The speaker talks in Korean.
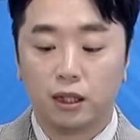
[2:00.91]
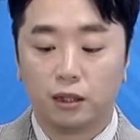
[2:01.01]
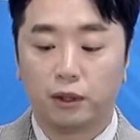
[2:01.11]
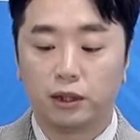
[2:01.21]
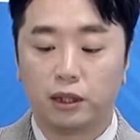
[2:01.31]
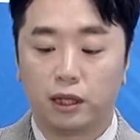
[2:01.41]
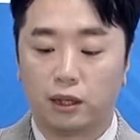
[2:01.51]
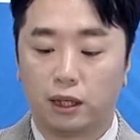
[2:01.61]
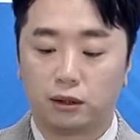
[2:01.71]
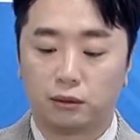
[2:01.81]
이번엔
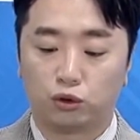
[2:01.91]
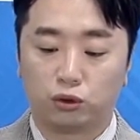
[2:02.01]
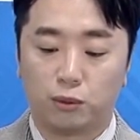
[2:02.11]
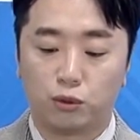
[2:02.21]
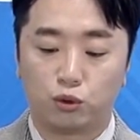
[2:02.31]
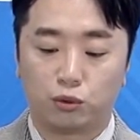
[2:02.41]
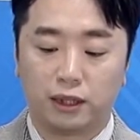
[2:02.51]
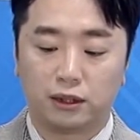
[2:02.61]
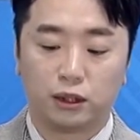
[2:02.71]
내려가게 되면 추가 매수 좀 하시는